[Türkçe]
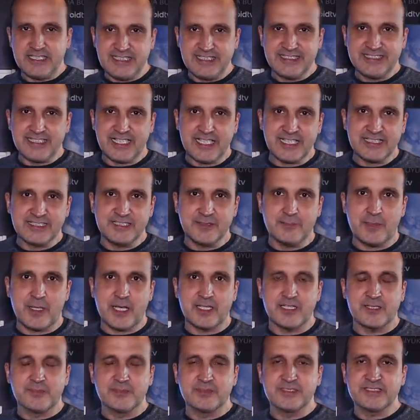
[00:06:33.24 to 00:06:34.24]
internete
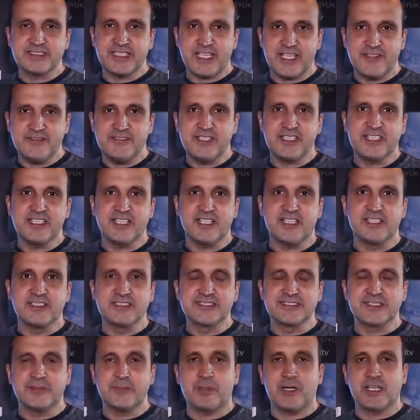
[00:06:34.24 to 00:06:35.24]
bağlamamız, evdeki
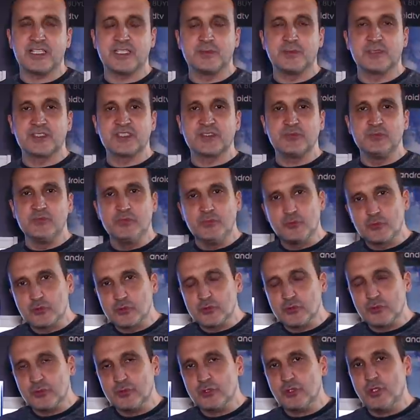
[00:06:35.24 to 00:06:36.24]
alanınıza bağlamanız
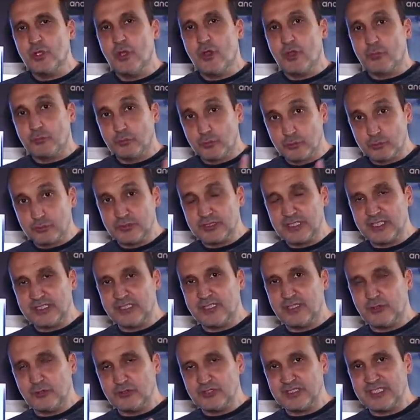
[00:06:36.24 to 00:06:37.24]
mümkün oluyor. Bundan
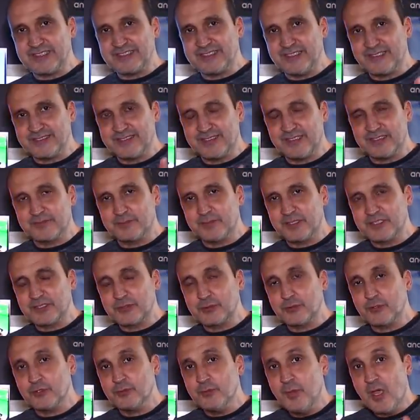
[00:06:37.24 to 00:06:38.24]
da özellikle hatırlatmak
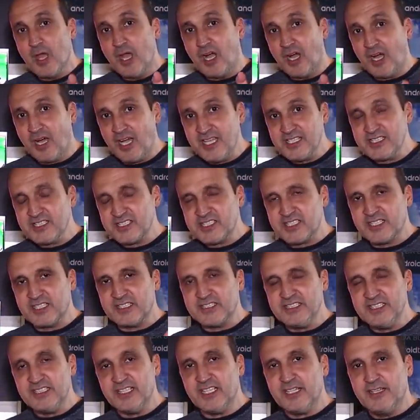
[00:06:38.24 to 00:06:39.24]
istiyorum. Ayrıca
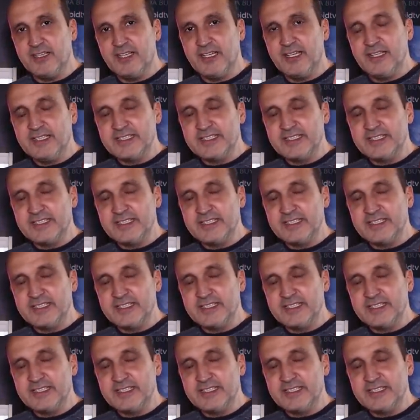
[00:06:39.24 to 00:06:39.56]
yine